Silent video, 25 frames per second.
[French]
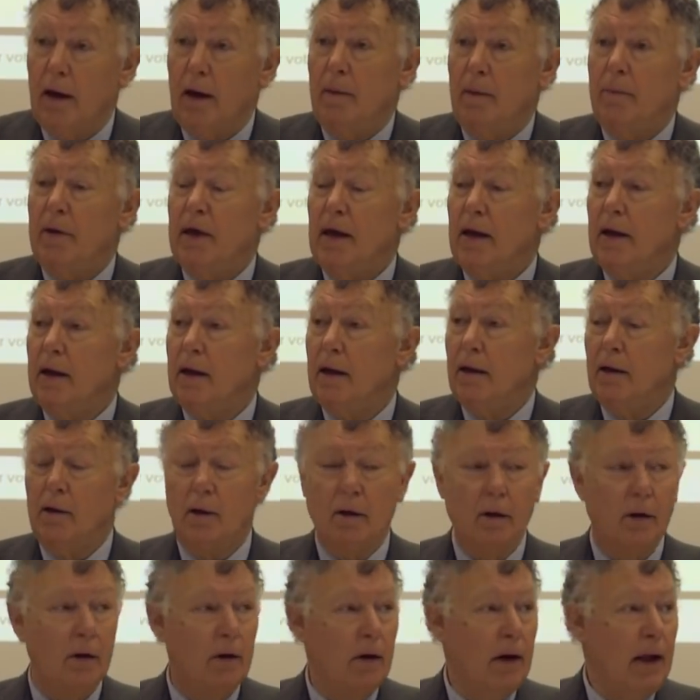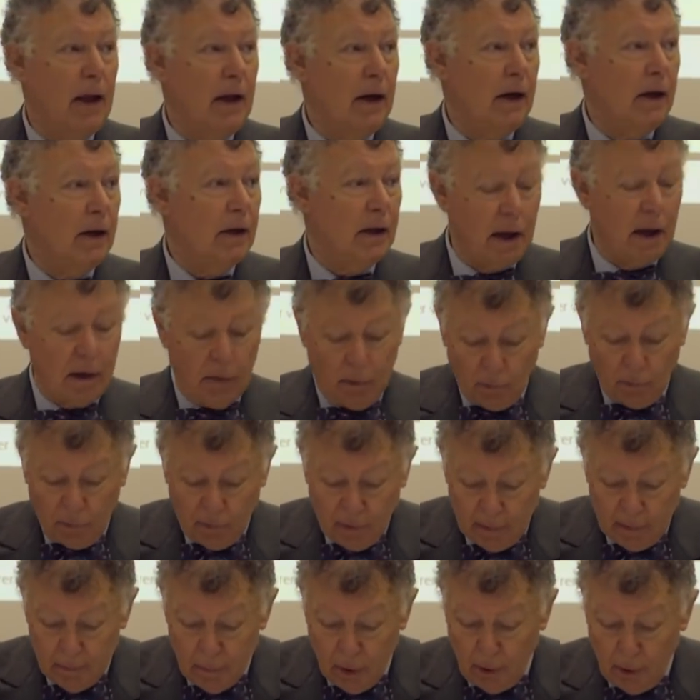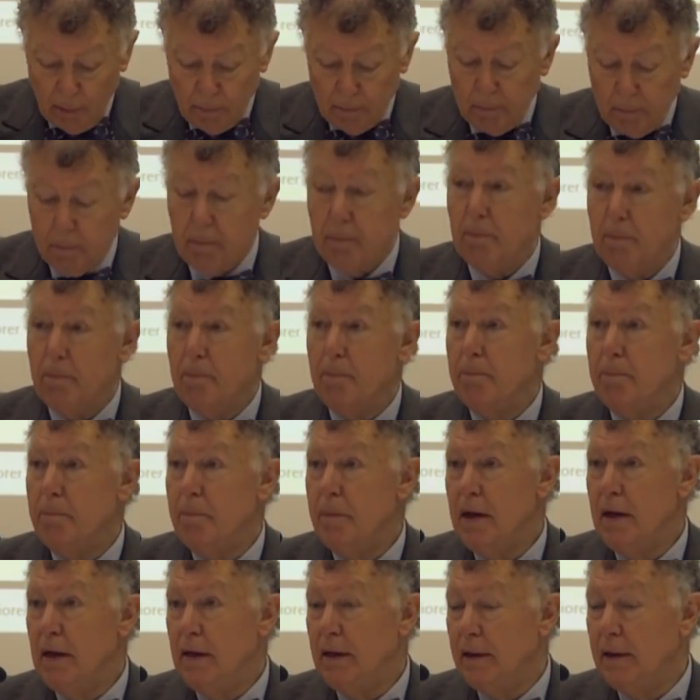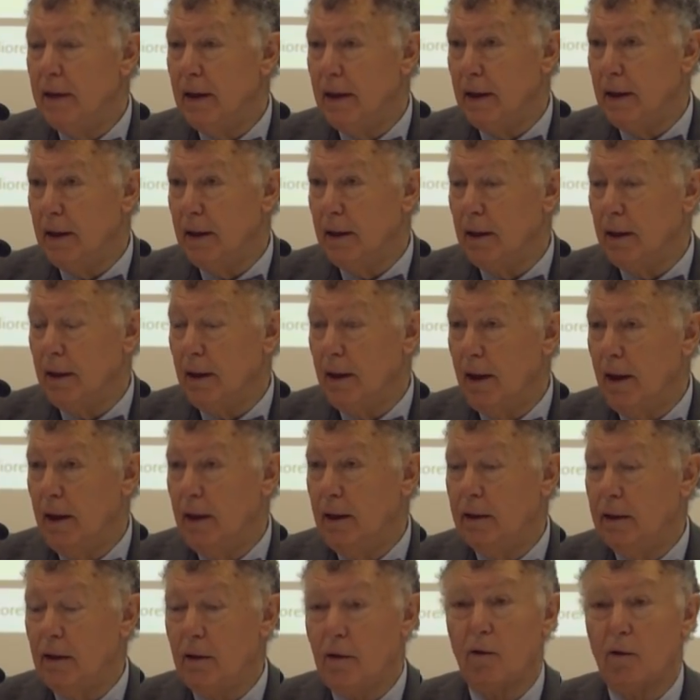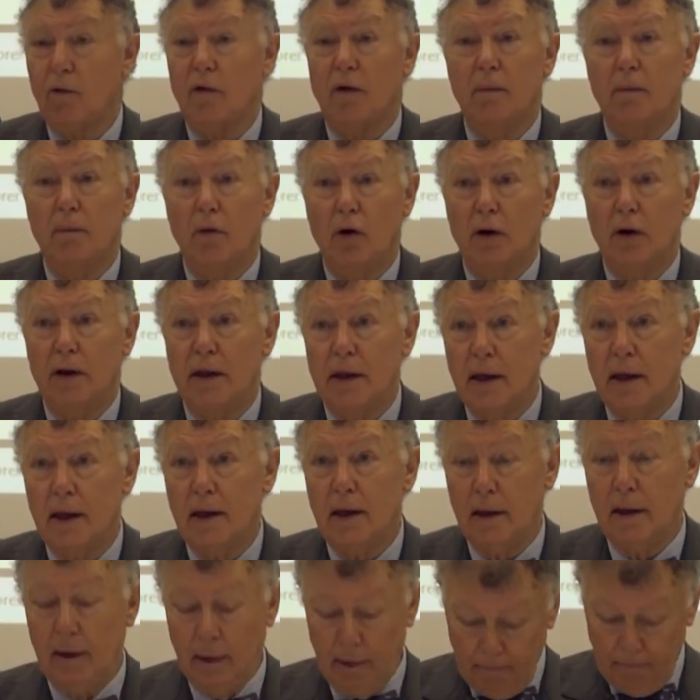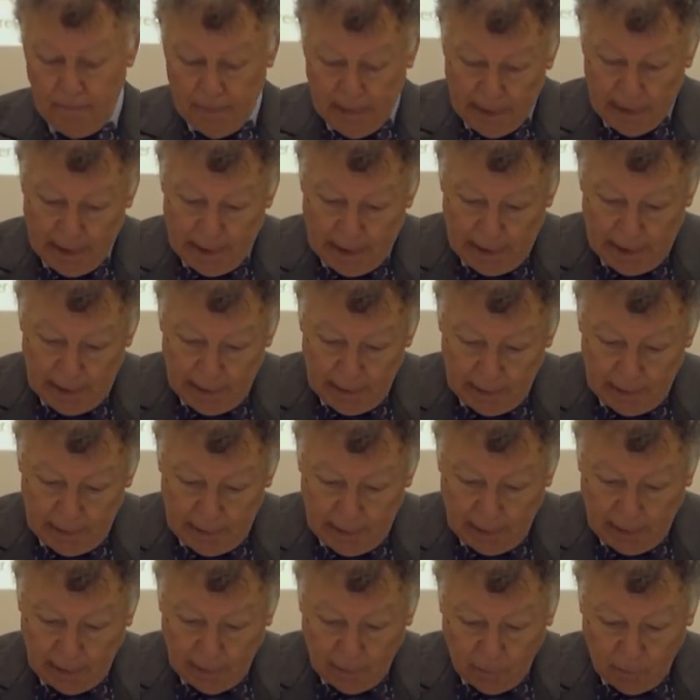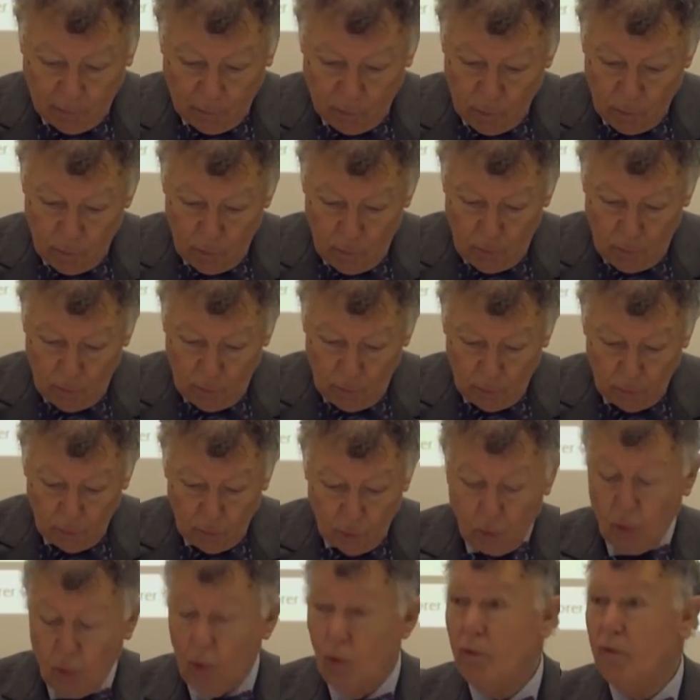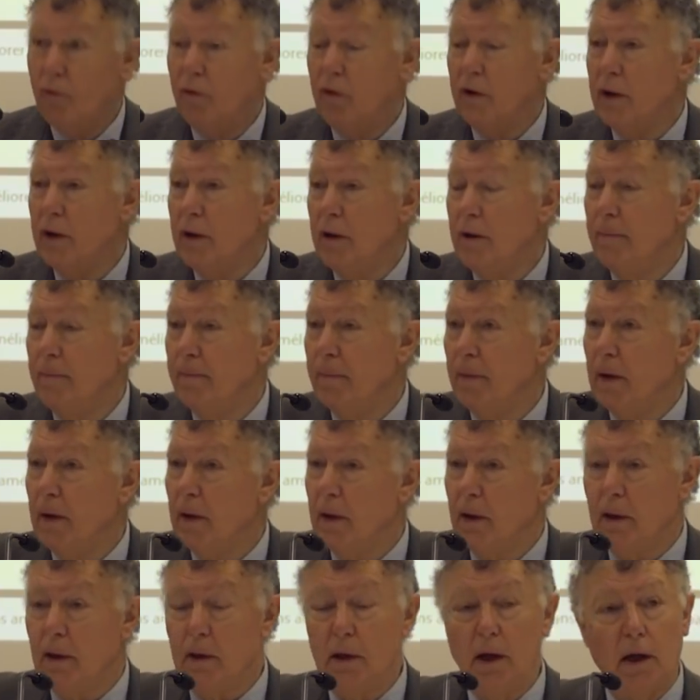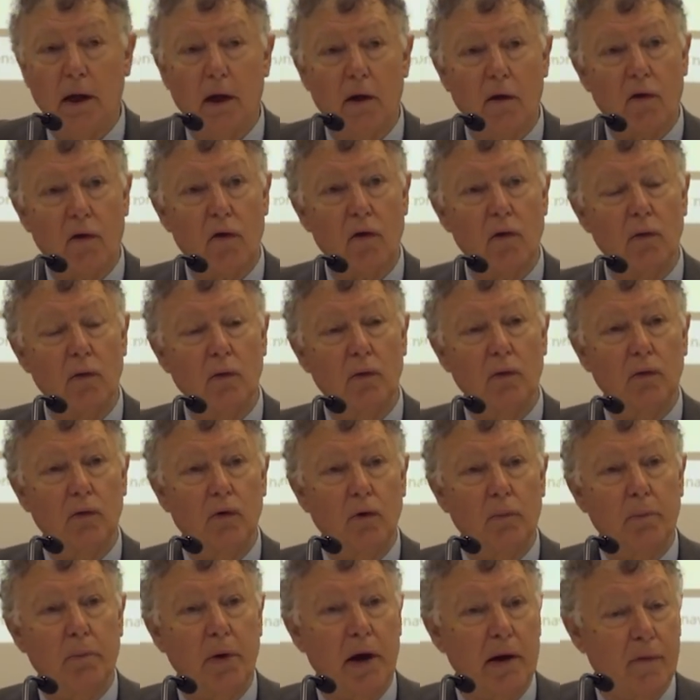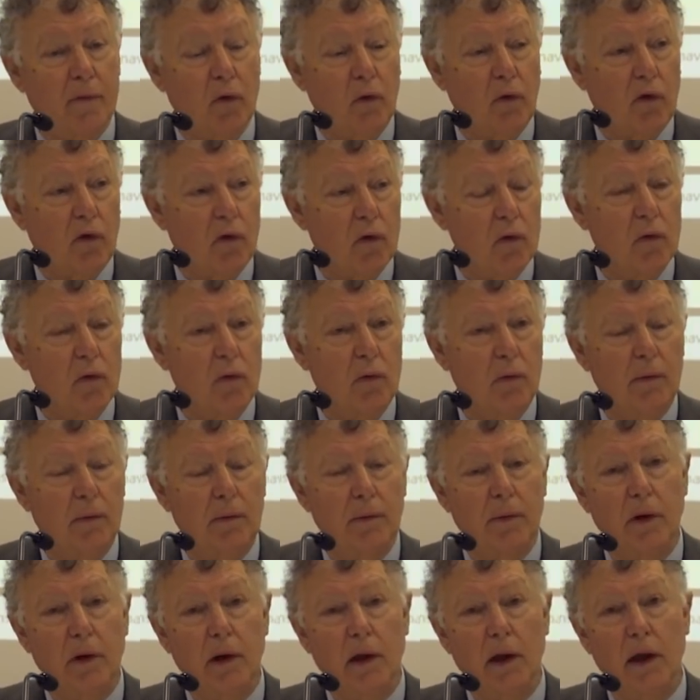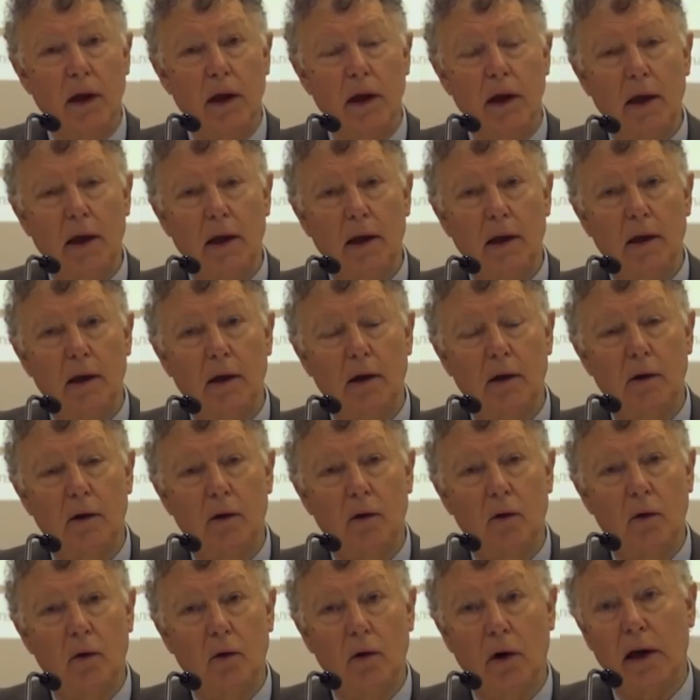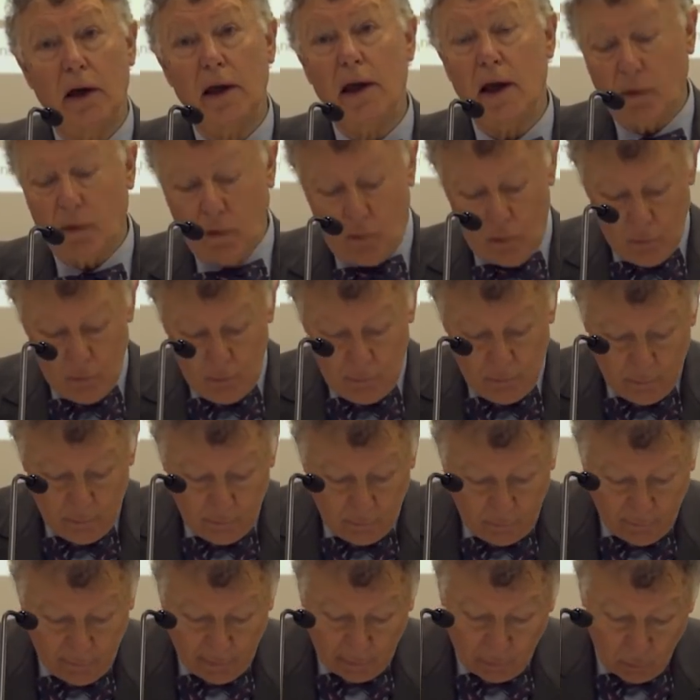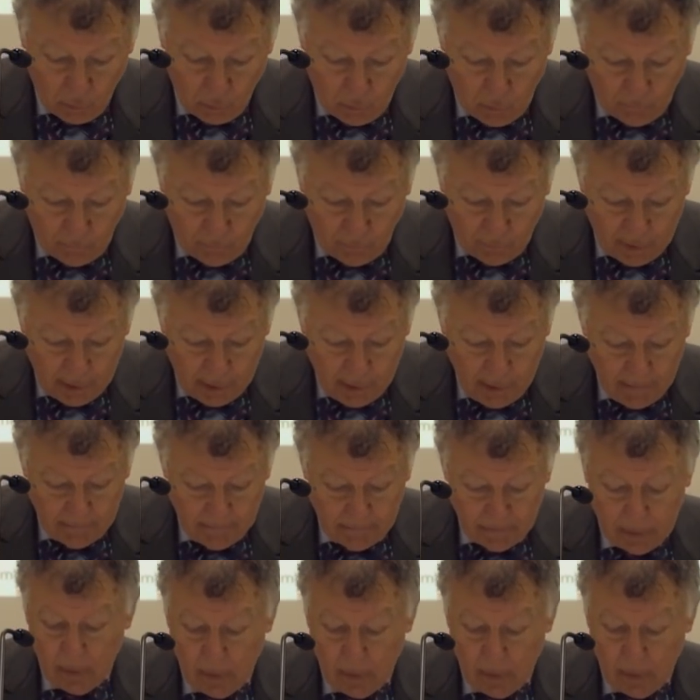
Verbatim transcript: eh bien, euh, elle est essentiellement militaire. Elle est essentiellement liée à des questions de conflit, des questions de prévention et de réaction face au conflit,